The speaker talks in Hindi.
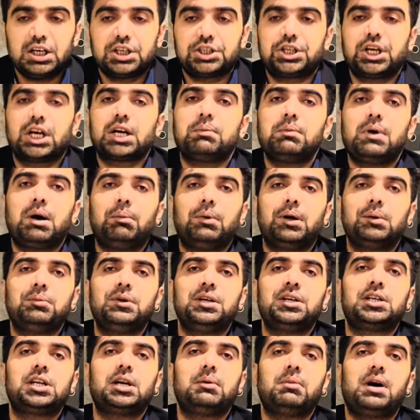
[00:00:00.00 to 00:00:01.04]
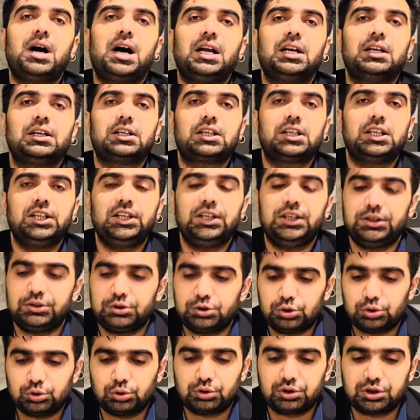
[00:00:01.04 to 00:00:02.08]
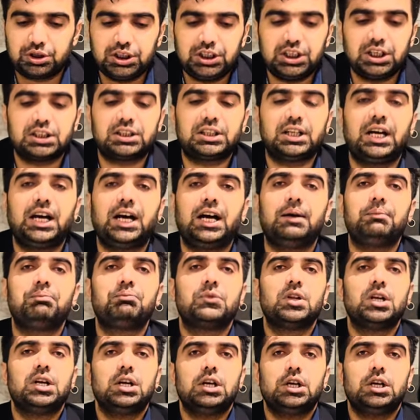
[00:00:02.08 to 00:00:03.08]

शेख मोहम्मद बिन सलमान की जो सीरत है